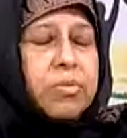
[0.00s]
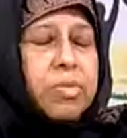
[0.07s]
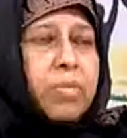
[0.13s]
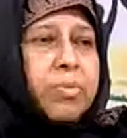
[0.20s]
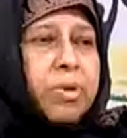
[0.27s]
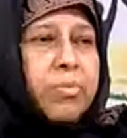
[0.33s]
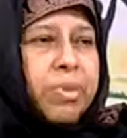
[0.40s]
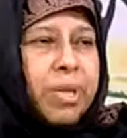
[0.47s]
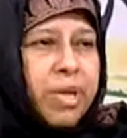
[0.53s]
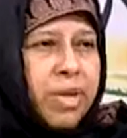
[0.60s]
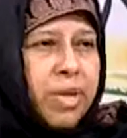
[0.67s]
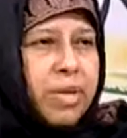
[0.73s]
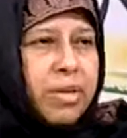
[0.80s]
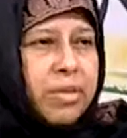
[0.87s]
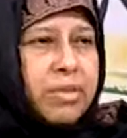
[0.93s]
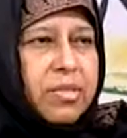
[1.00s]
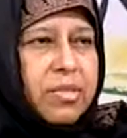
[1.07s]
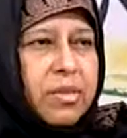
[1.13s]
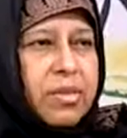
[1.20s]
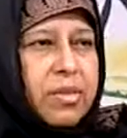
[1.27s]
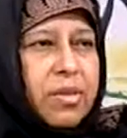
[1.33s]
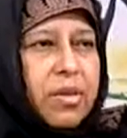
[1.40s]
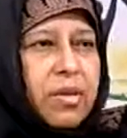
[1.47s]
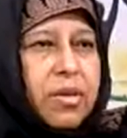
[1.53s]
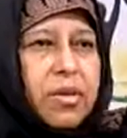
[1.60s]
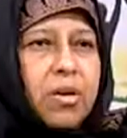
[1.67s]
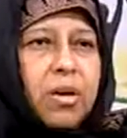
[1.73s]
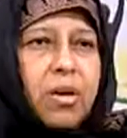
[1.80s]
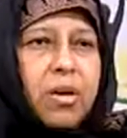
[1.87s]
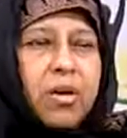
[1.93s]
স্লিপিং পিল খেয়ে নিচ্ছে
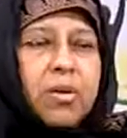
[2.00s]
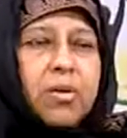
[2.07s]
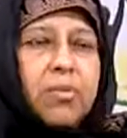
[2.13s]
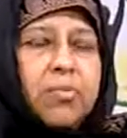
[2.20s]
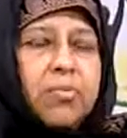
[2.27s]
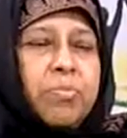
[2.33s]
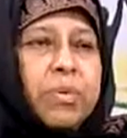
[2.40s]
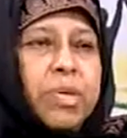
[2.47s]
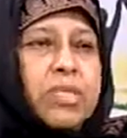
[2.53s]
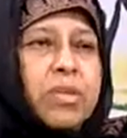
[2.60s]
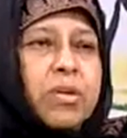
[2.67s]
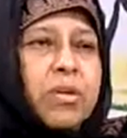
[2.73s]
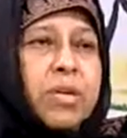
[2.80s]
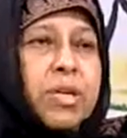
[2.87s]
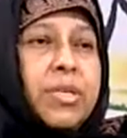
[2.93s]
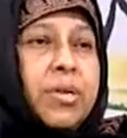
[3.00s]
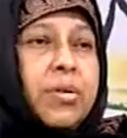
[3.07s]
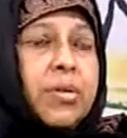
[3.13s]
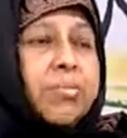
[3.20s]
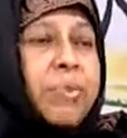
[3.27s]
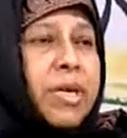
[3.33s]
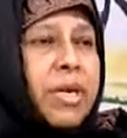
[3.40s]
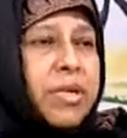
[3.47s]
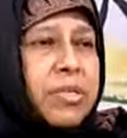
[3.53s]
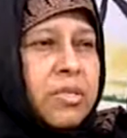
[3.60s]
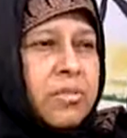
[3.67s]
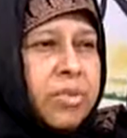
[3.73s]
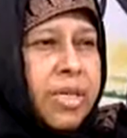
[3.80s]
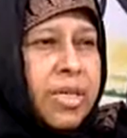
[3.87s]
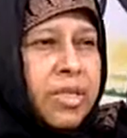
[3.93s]
বেশি এটা
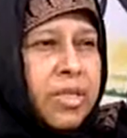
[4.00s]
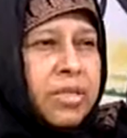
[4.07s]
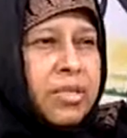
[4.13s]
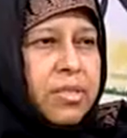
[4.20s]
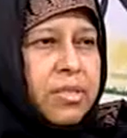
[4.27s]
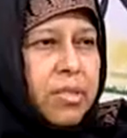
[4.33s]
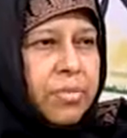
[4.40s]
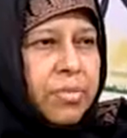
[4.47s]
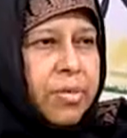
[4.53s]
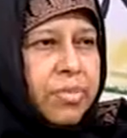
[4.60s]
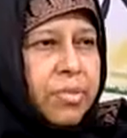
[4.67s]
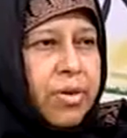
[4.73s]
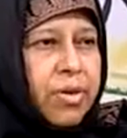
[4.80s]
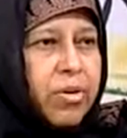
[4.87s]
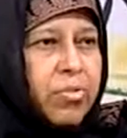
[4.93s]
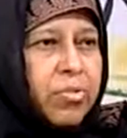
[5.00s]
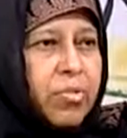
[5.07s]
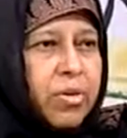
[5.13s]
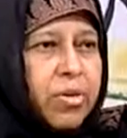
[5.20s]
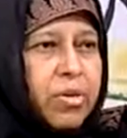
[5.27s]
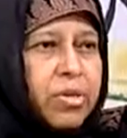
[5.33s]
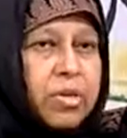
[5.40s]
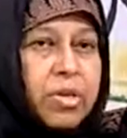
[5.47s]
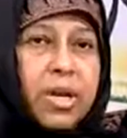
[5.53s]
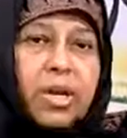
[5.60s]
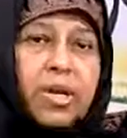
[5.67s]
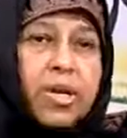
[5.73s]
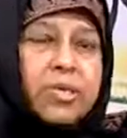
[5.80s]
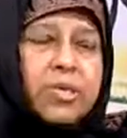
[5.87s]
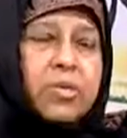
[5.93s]
ডিপেন্ডেন্সি বেড়ে যাচ্ছে স্লিপিং পিলের ওপরে যে না
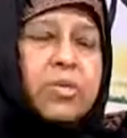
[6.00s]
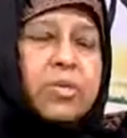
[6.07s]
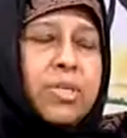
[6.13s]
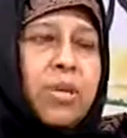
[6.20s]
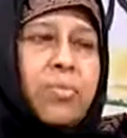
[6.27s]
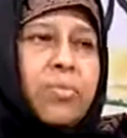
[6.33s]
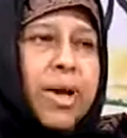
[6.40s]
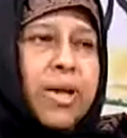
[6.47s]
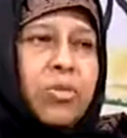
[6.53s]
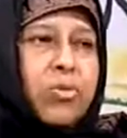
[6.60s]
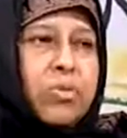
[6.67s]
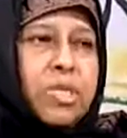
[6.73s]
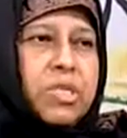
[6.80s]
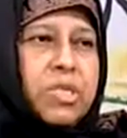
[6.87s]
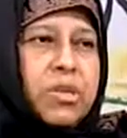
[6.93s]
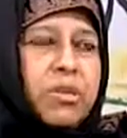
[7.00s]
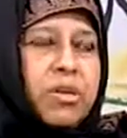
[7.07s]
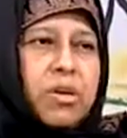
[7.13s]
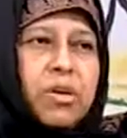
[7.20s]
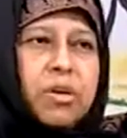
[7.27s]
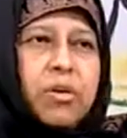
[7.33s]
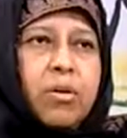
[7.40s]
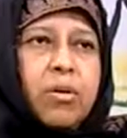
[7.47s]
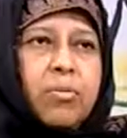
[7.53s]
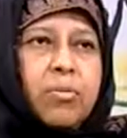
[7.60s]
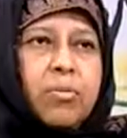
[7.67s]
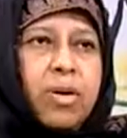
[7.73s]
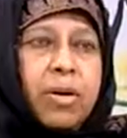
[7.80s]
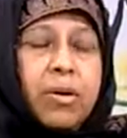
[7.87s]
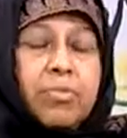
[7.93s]
কাজের চাপ এত বেশি
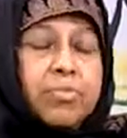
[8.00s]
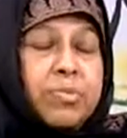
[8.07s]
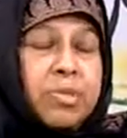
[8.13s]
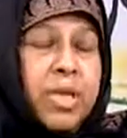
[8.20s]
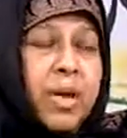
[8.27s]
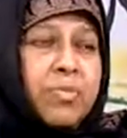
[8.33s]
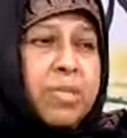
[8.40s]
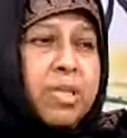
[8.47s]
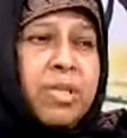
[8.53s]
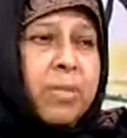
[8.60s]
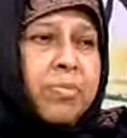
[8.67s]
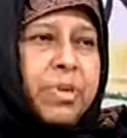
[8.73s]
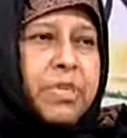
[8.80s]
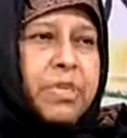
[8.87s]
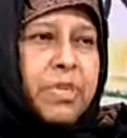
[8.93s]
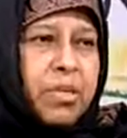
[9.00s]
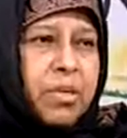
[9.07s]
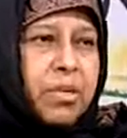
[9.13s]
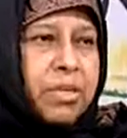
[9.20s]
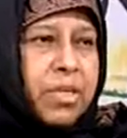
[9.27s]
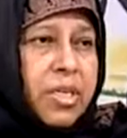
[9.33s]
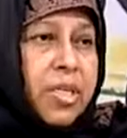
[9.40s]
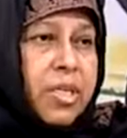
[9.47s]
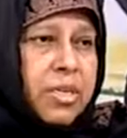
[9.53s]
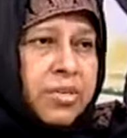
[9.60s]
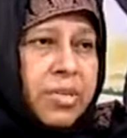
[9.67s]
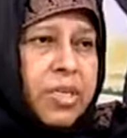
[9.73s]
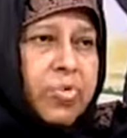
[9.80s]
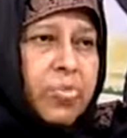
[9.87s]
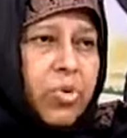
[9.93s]
চাপ নিতে পারছে না যেটাকে
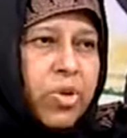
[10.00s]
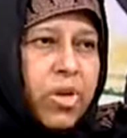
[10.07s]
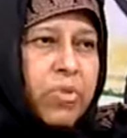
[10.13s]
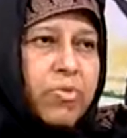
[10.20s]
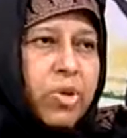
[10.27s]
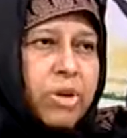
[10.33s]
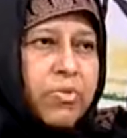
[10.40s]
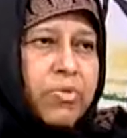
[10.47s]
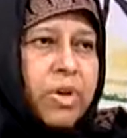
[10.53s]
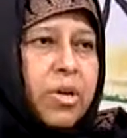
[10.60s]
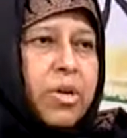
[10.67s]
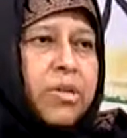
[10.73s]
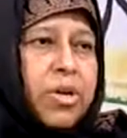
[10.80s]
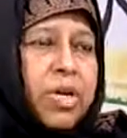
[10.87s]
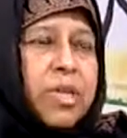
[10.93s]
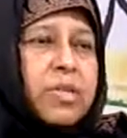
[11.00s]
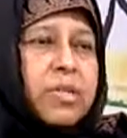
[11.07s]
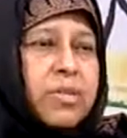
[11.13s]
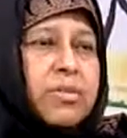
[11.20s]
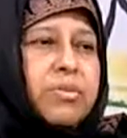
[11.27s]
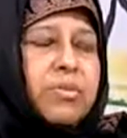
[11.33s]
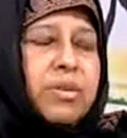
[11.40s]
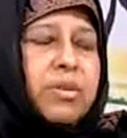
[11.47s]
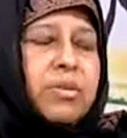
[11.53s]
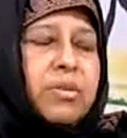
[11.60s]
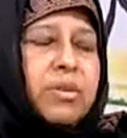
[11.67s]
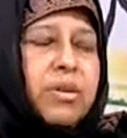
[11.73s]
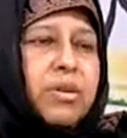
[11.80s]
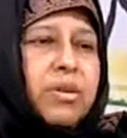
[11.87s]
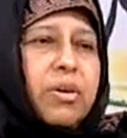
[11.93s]
স্ট্রেস বলি আমরা ওয়ার্ক রিলেটেড স্ট্রেস
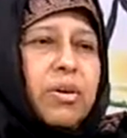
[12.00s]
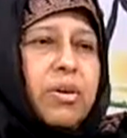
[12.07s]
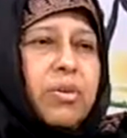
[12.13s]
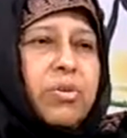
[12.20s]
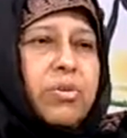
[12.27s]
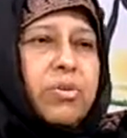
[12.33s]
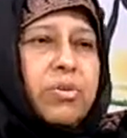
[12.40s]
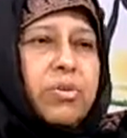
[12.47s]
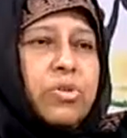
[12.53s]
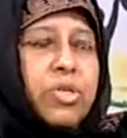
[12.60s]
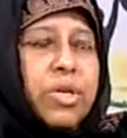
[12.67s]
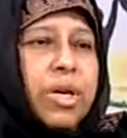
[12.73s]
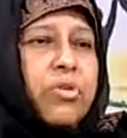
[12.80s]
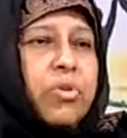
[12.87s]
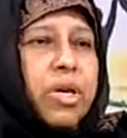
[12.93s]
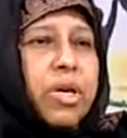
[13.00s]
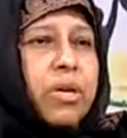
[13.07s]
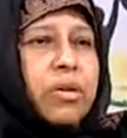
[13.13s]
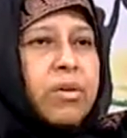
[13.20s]
তো সেগুলি